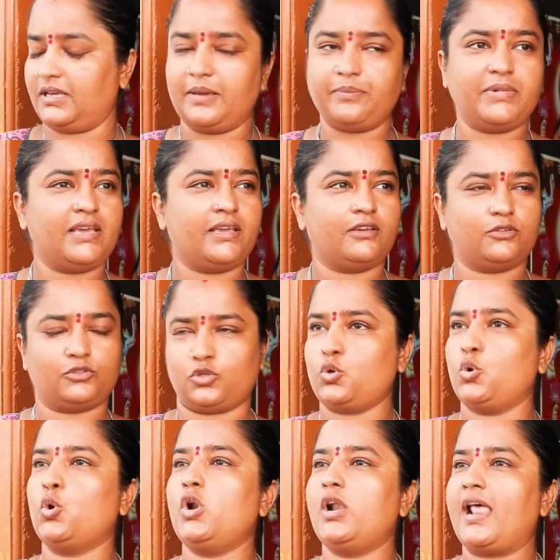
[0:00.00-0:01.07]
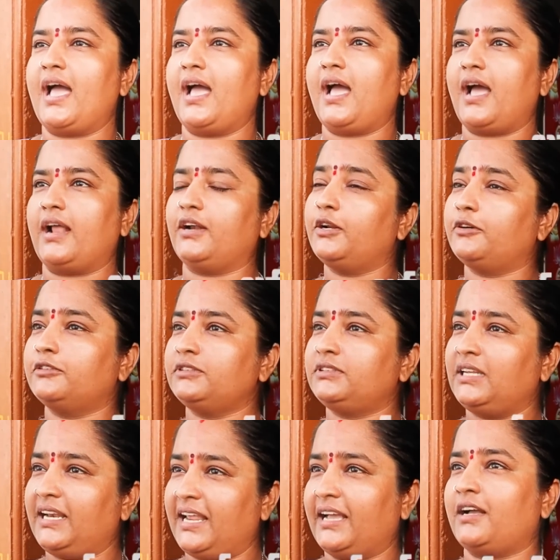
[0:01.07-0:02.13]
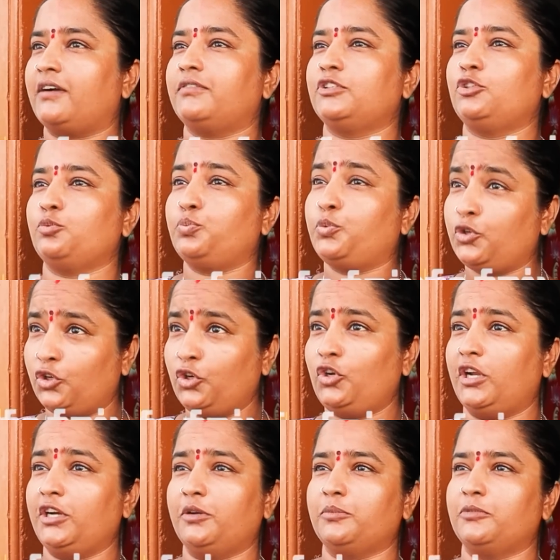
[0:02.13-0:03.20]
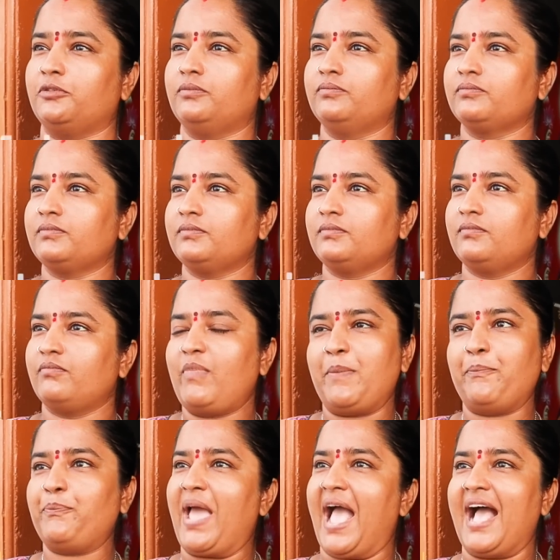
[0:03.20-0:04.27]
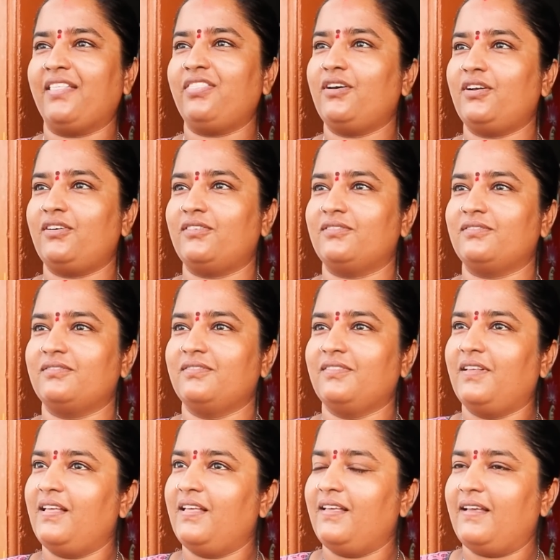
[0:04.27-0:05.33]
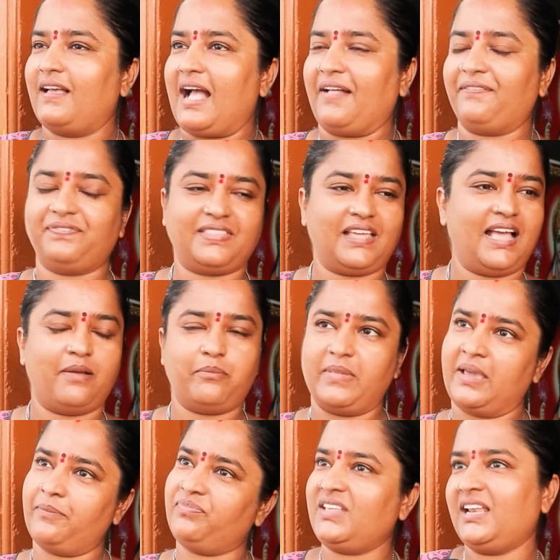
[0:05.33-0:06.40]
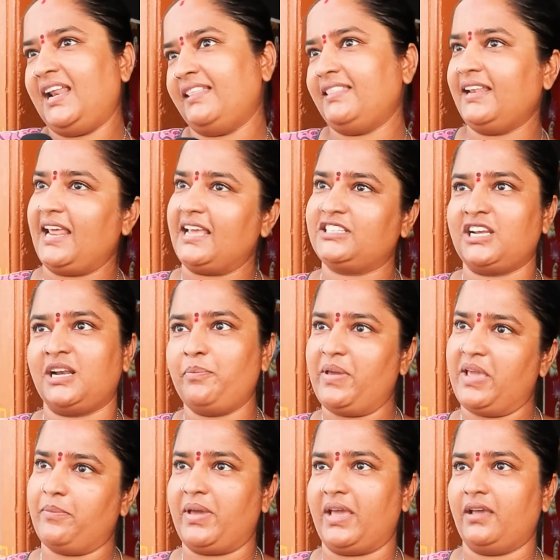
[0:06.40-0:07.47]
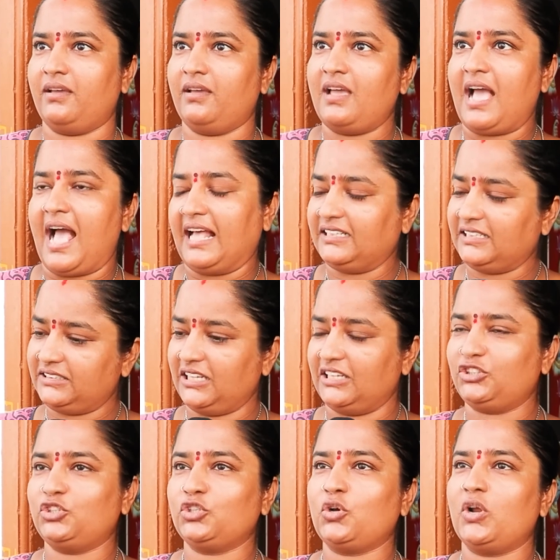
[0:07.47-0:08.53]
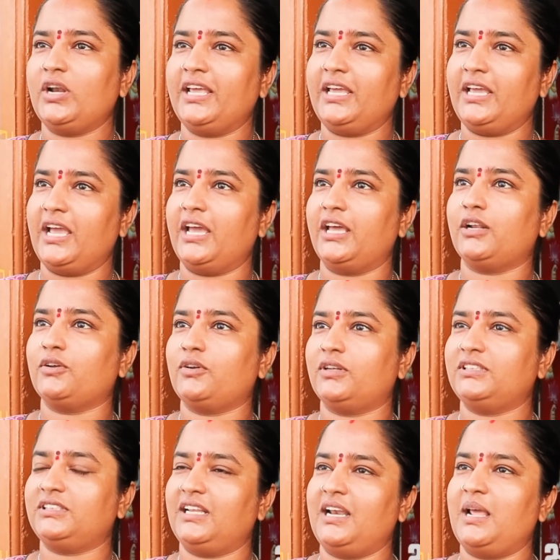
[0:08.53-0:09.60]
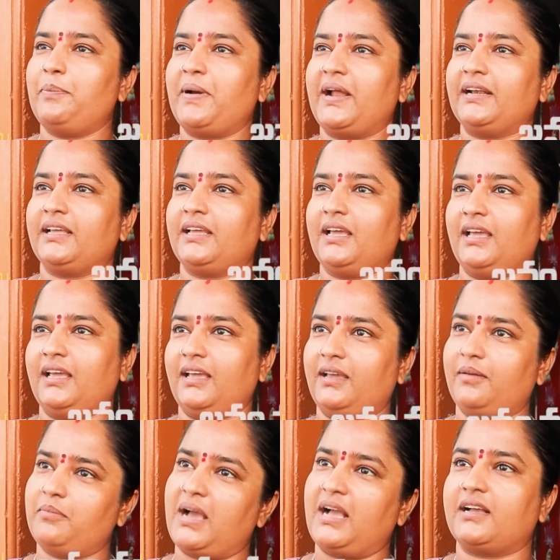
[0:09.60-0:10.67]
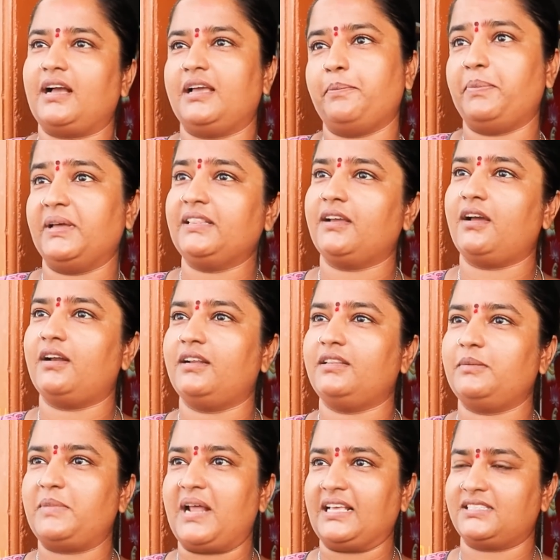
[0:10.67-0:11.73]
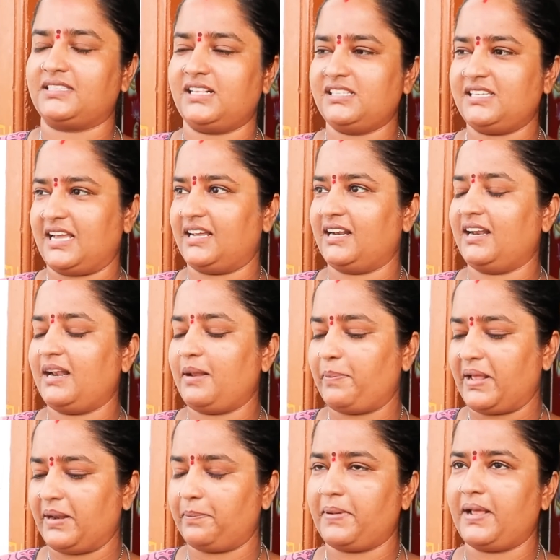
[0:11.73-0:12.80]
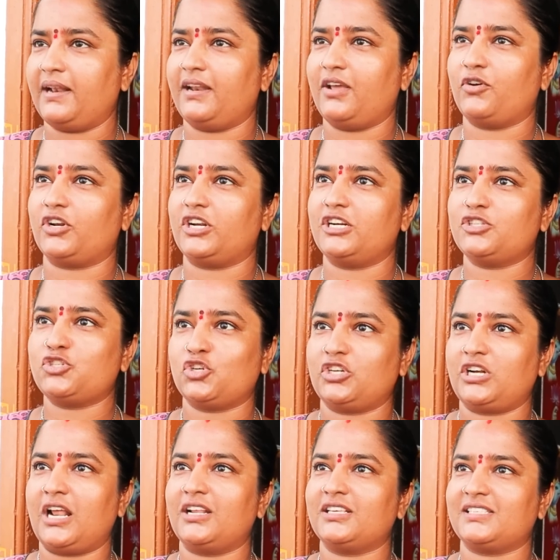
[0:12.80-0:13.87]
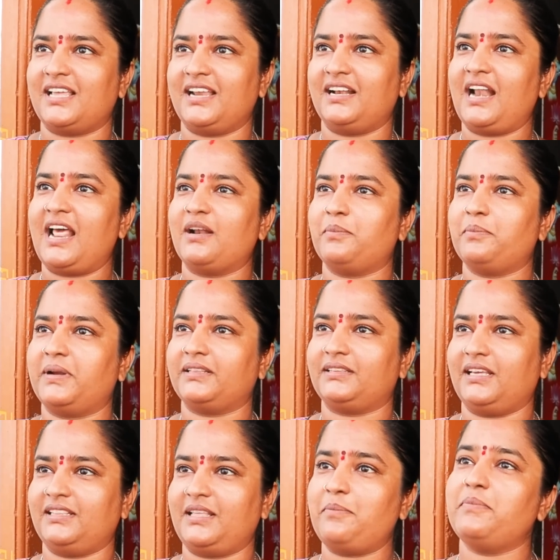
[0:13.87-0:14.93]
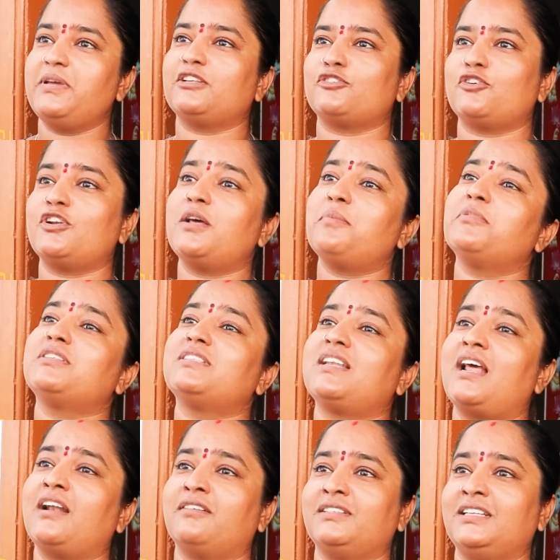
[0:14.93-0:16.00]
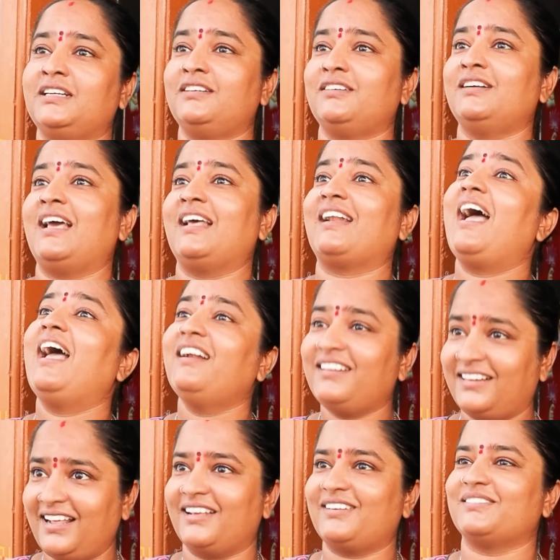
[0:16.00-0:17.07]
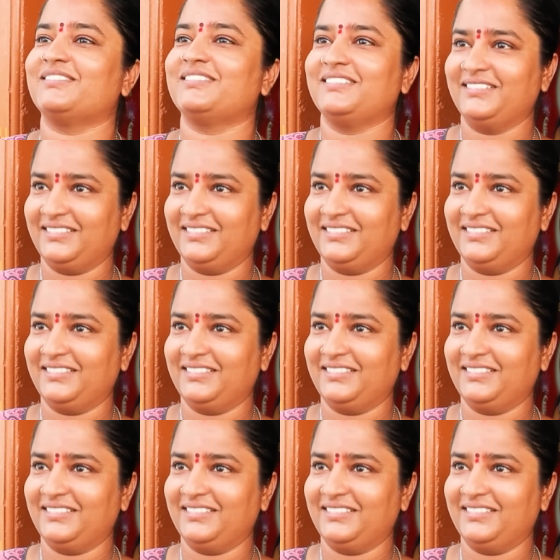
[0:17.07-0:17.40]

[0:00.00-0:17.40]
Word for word: ఏమి స్కూల్లో అన్నం తినేకవ్వదు పురుగులు అన్నము మేము పేదోళ్ళం అంత మేము తినేది రేషన్ బియ్యమే అది తెచ్చుకొని ఏరుకొని తినేపాటికి మాకు ఇబ్బందిగా ఉండేది ఇప్పుడు అస్సలు జగనన్న పరిపాలన ఎవరైనా చుట్టాలు వస్తే ఇంట్లో అన్నం పెడితే ఇదేం మీరు సోనా మసూరి అన్నం తింటున్నారా అంటున్నారు